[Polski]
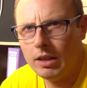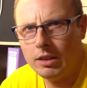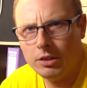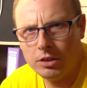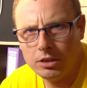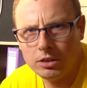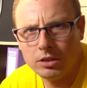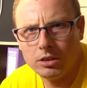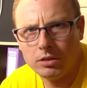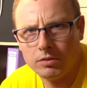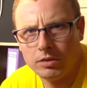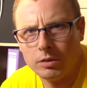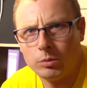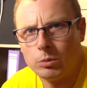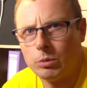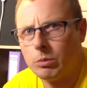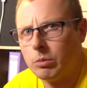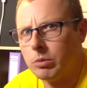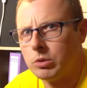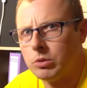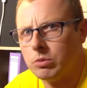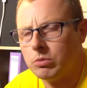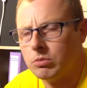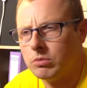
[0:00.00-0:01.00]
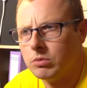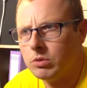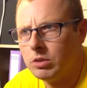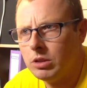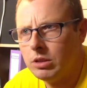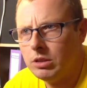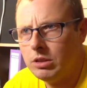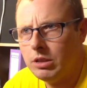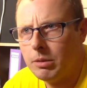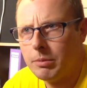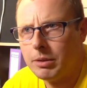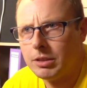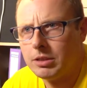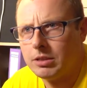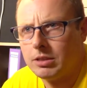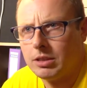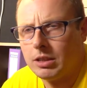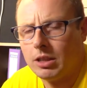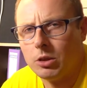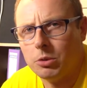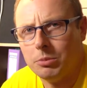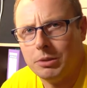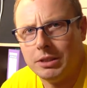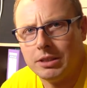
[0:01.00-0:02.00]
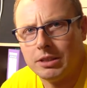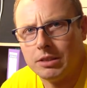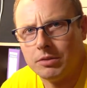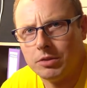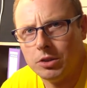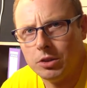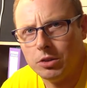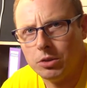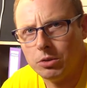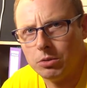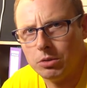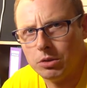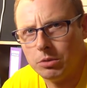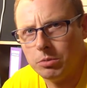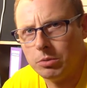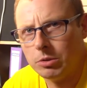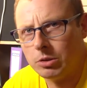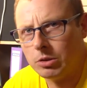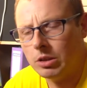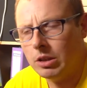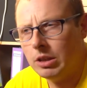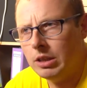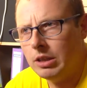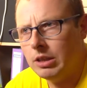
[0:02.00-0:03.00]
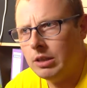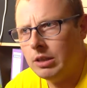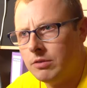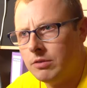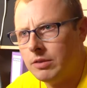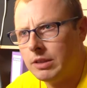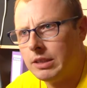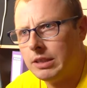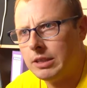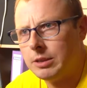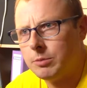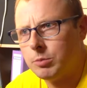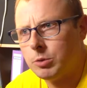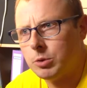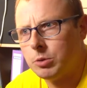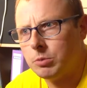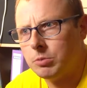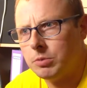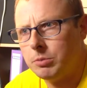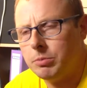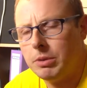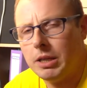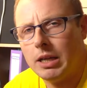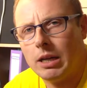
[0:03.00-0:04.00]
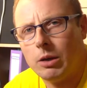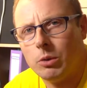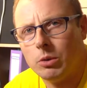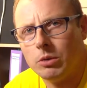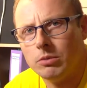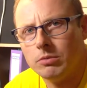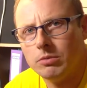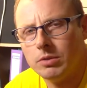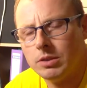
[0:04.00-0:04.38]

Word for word: Często wiem, że po prostu no, nie ma takiego miejsca w sieci, które by to w jakiś sposób zbierało.